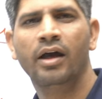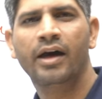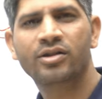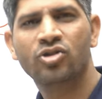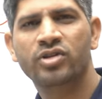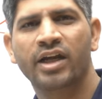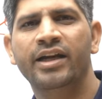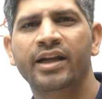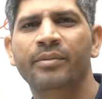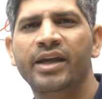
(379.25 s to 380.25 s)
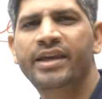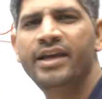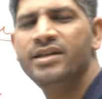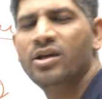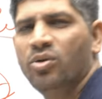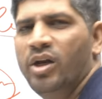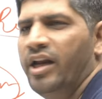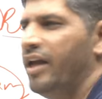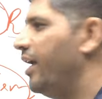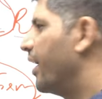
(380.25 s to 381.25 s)
हर सोसाइटी में ये जरूरी
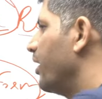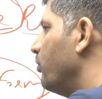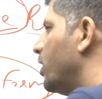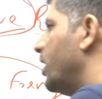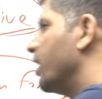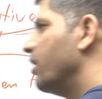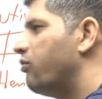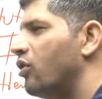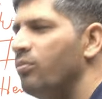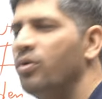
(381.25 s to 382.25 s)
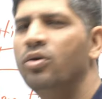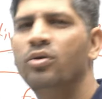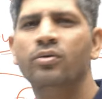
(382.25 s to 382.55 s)
नहीं है कि वो रिटर्न फॉर्म में हो